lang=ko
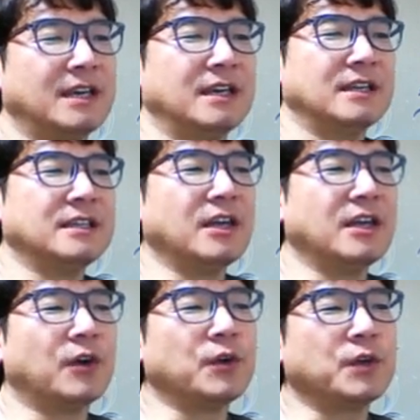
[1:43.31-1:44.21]
이게
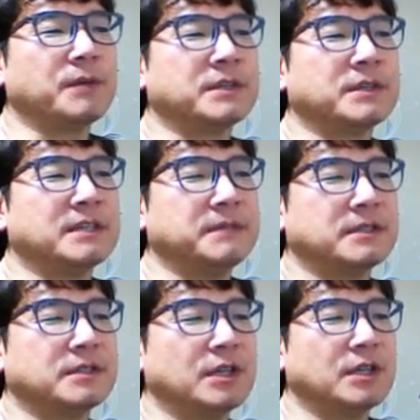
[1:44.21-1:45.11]
어려운 게 뭐냐면
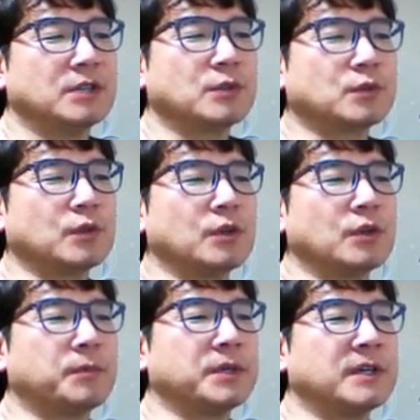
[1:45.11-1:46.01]
속도를
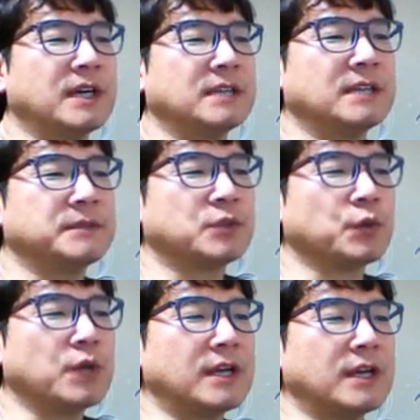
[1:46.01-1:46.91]
높이거나 아니면
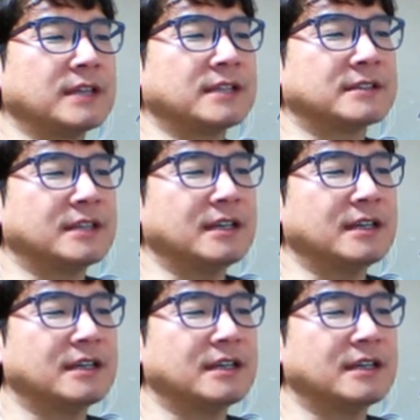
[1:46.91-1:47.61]
정교화를 한다든가